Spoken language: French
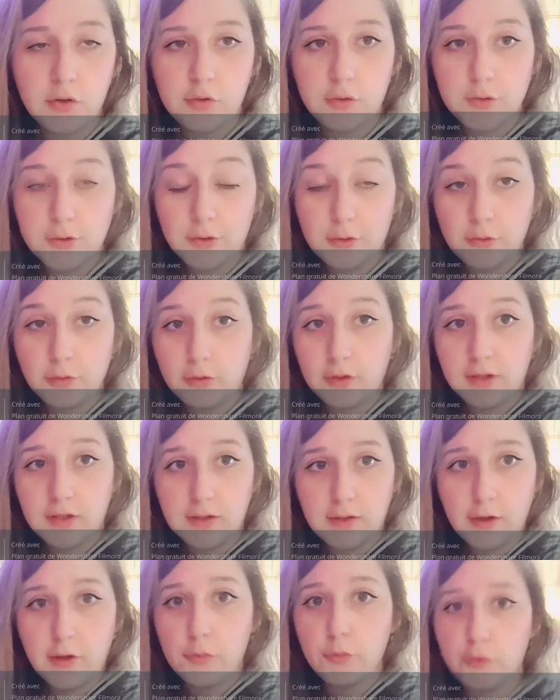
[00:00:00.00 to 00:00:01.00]
Le seul truc qui
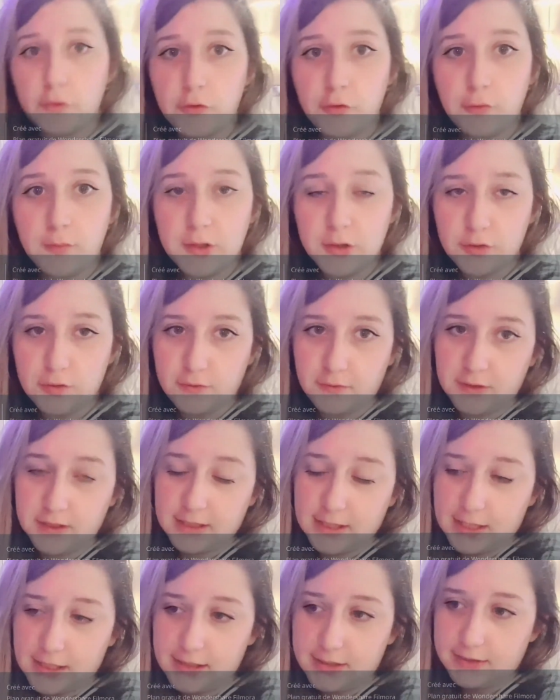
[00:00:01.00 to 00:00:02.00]
est un peu dommage au
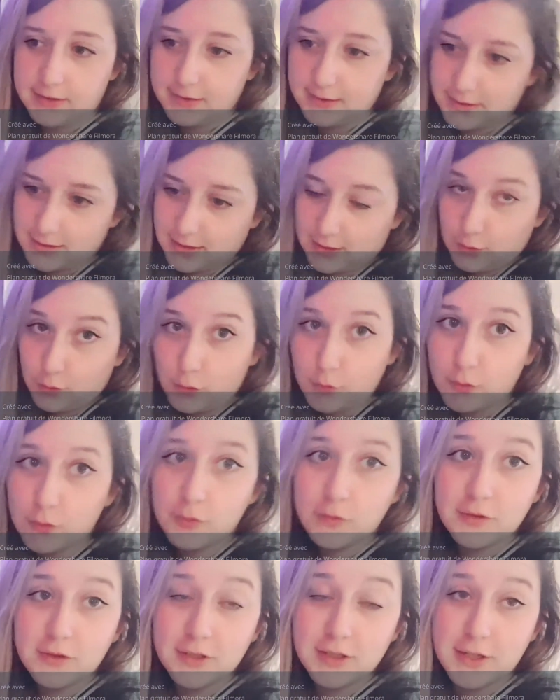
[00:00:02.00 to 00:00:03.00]
final, c'est que
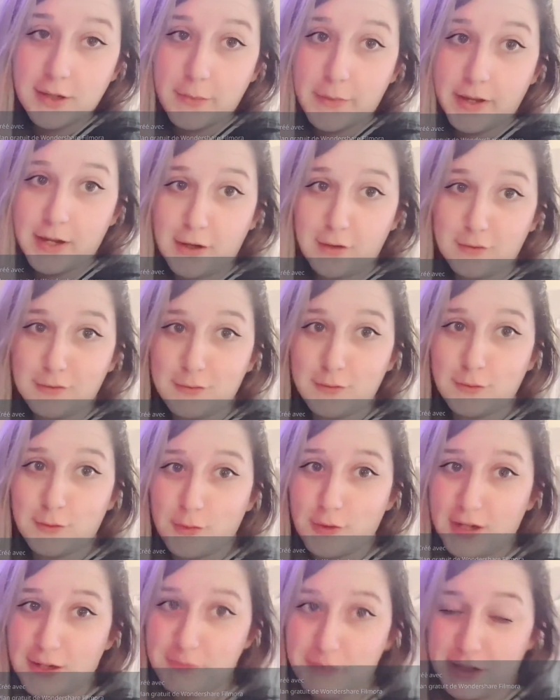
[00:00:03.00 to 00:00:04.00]
j'ai pas la vue
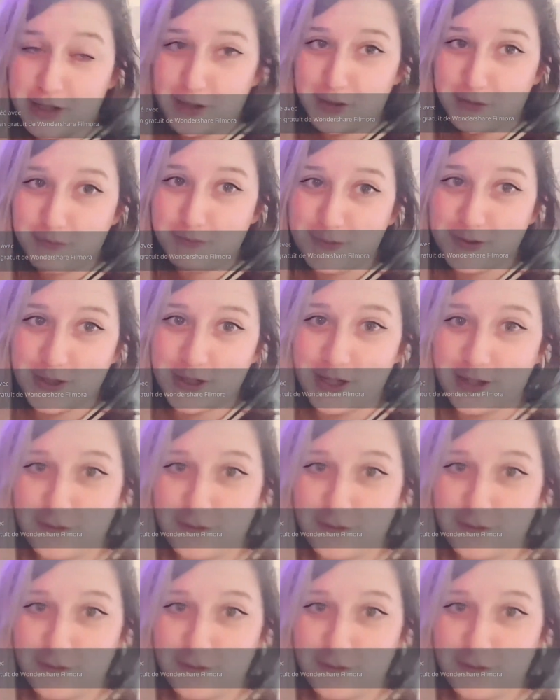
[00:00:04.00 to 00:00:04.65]
sur la mer, j'ai la